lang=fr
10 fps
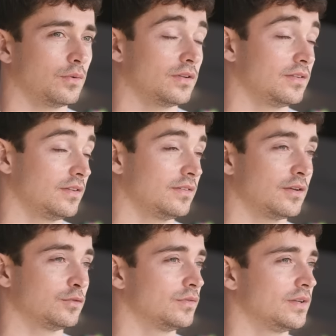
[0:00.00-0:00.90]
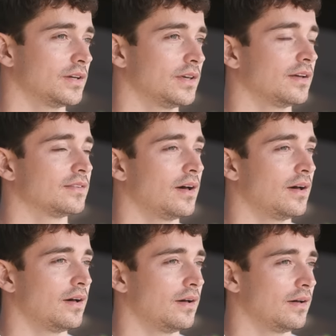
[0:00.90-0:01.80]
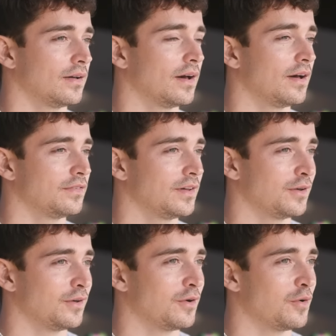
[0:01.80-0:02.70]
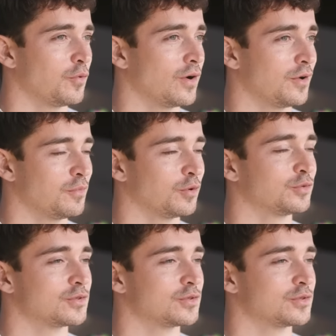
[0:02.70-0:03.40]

oui, c'est un souvenir qui restera gravé en moi pour